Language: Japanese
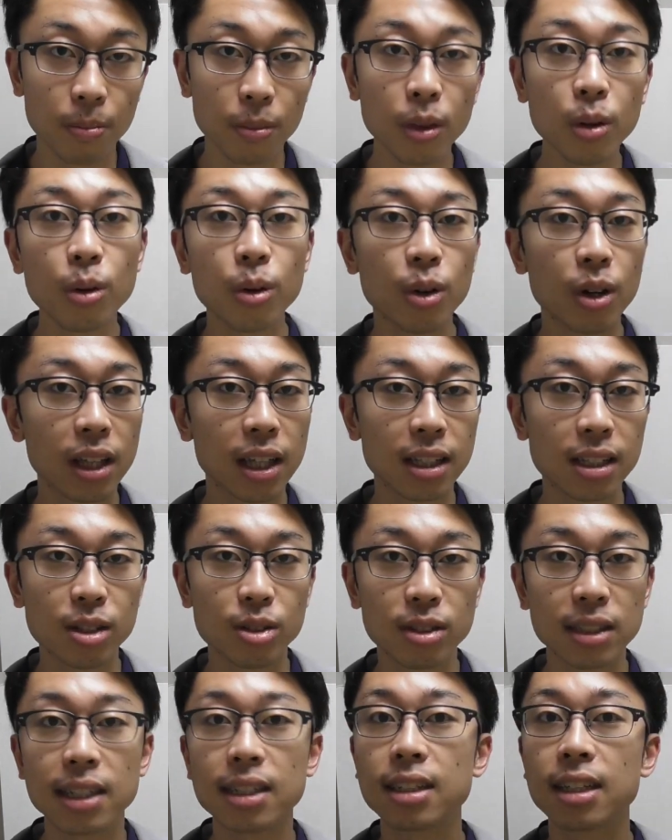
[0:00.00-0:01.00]
のお
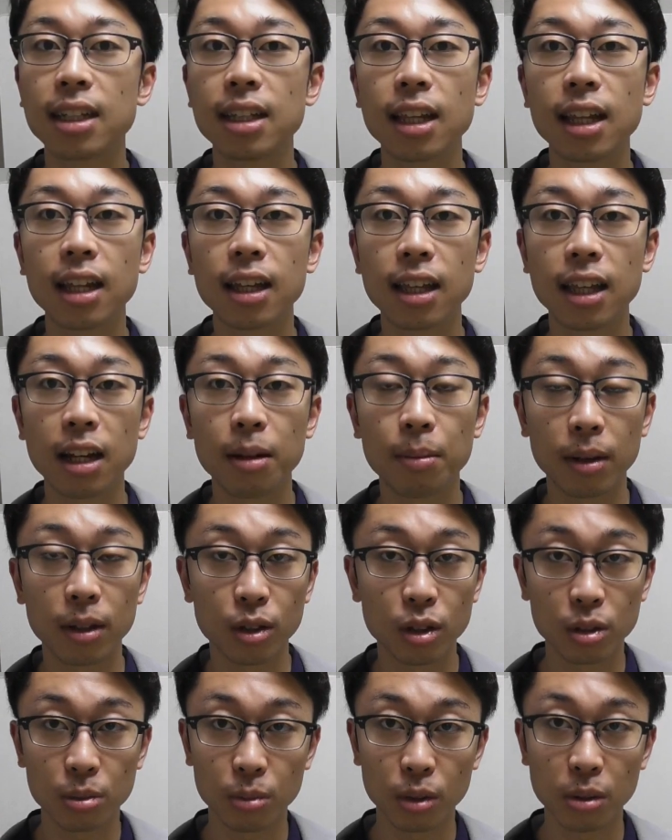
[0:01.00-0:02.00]
話をさせていただければ
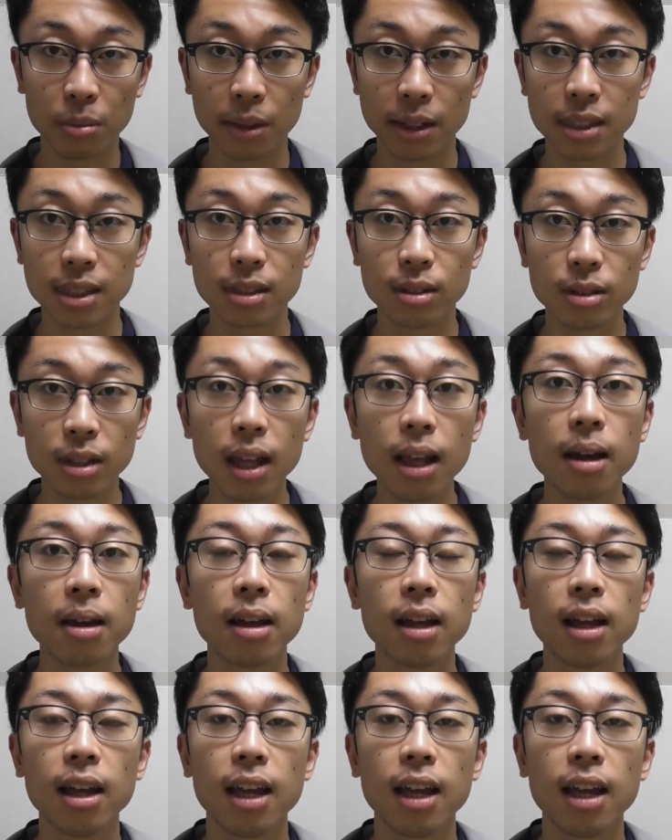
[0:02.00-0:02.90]
と思いますので、